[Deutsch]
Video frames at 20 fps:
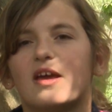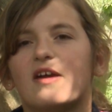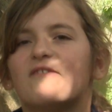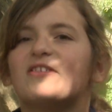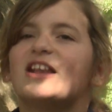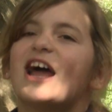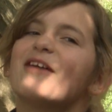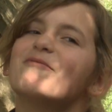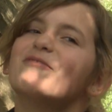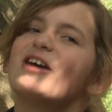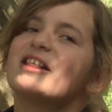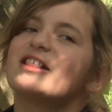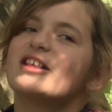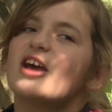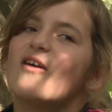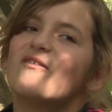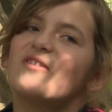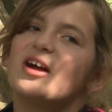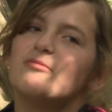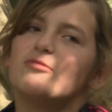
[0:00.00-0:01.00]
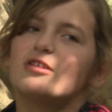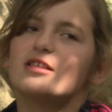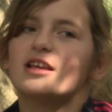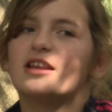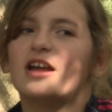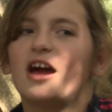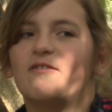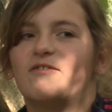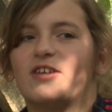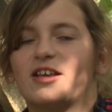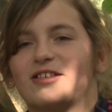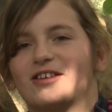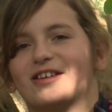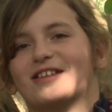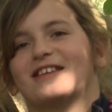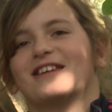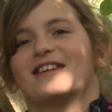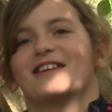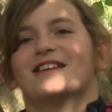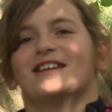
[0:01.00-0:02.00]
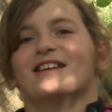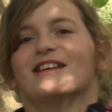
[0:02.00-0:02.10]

Vielleicht waren sie auch ein bisschen eifersüchtig.